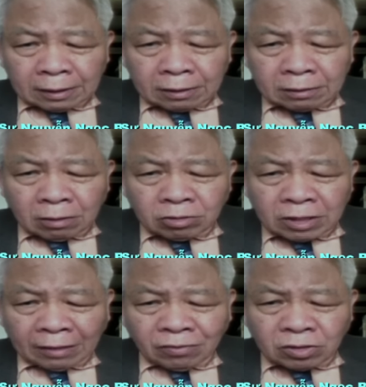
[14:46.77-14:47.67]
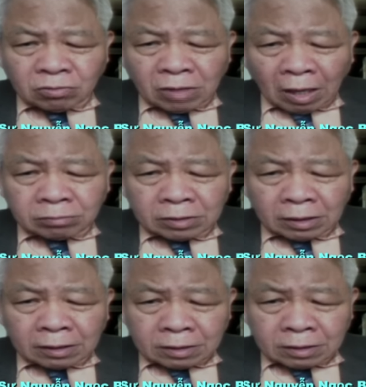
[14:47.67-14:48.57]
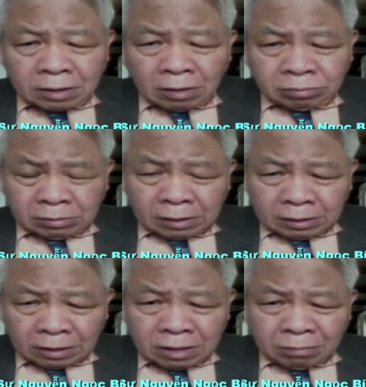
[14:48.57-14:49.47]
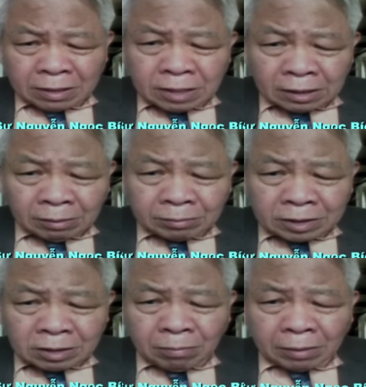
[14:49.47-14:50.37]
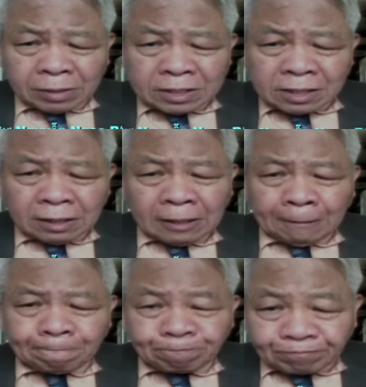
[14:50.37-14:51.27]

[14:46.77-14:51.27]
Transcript: ờ, đấu tranh với Trung Cộng như là trong trận chiến biên giới năm 1979